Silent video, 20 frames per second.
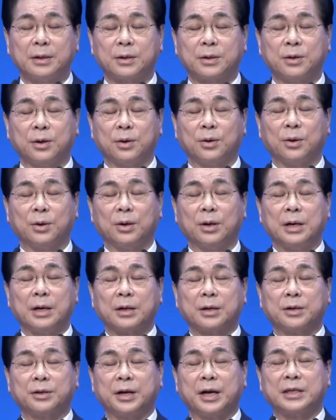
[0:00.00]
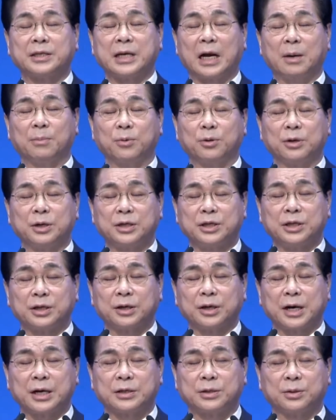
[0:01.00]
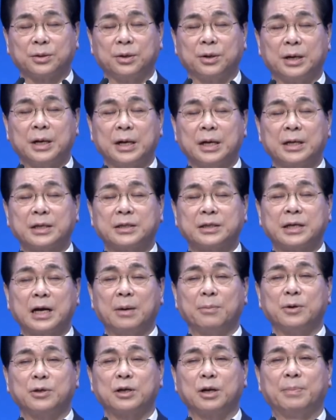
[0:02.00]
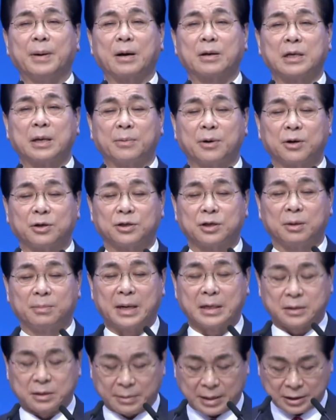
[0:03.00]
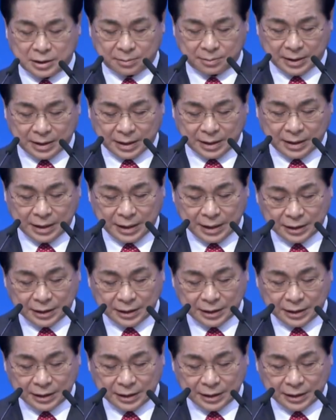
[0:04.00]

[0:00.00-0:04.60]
그리고 그들의 잘못을 지적하시고 잘못을 바로잡을 것을 말씀하십니다.